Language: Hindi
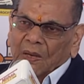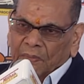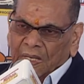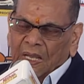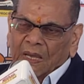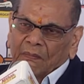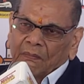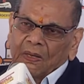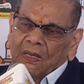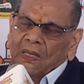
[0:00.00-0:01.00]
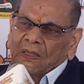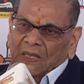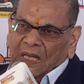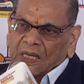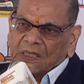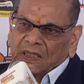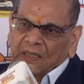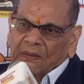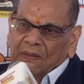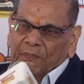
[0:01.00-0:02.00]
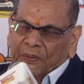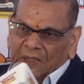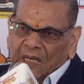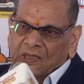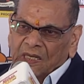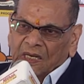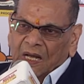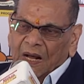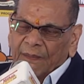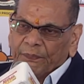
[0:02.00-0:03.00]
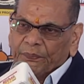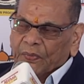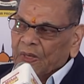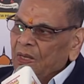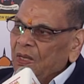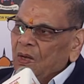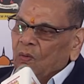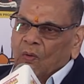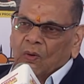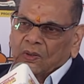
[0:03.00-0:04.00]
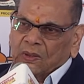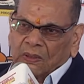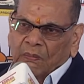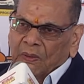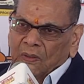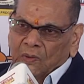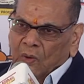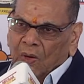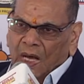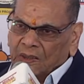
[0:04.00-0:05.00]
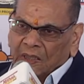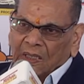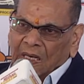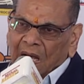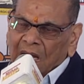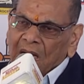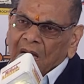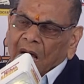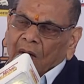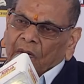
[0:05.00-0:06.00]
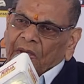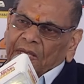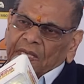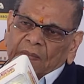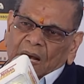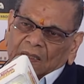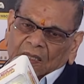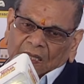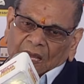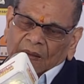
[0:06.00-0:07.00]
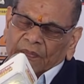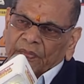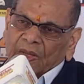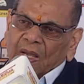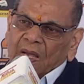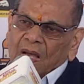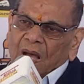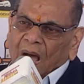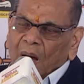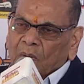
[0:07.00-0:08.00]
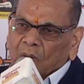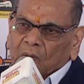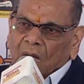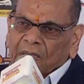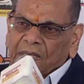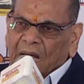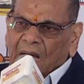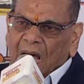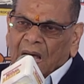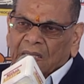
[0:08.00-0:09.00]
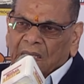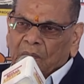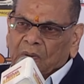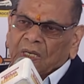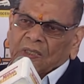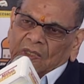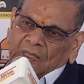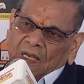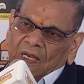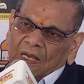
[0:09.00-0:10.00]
मेरे दादाजी के पिताजी है ना वो सब लोग आते थे ना वो एक ही मांगते थे हमको तो हल्दिया का हाथ का भुजिया चाहिए